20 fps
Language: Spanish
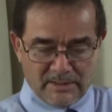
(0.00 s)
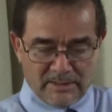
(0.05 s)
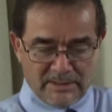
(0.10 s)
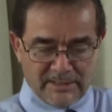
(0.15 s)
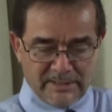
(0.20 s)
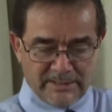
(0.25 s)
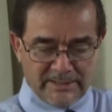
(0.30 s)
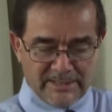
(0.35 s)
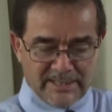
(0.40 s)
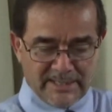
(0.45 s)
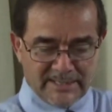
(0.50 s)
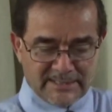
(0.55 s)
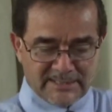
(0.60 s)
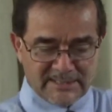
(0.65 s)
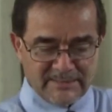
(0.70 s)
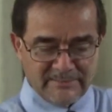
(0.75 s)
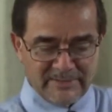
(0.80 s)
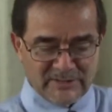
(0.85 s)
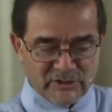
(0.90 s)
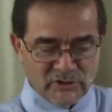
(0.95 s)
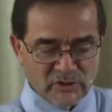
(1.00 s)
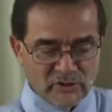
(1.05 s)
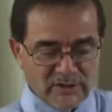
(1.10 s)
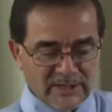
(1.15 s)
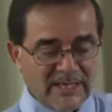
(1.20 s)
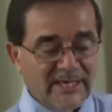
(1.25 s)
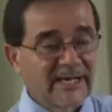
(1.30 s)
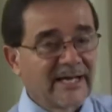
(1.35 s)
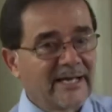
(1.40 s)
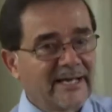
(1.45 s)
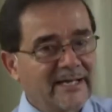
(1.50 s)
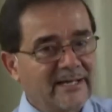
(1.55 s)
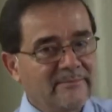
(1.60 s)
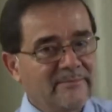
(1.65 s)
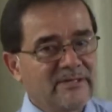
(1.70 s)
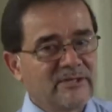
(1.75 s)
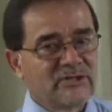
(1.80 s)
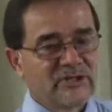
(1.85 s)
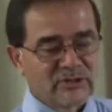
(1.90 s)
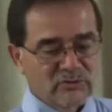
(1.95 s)
que ya se mencionan en el
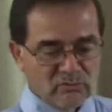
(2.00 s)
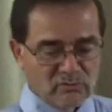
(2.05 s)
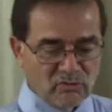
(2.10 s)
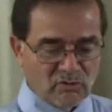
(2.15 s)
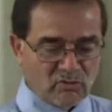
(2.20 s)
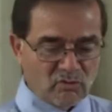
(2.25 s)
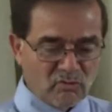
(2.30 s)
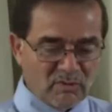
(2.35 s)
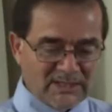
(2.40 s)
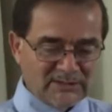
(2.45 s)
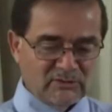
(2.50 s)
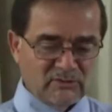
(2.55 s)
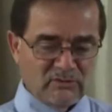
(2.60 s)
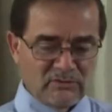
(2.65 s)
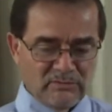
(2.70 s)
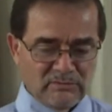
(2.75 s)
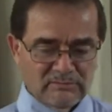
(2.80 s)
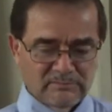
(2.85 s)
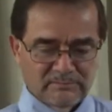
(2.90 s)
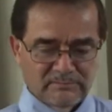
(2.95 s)
versículo 4,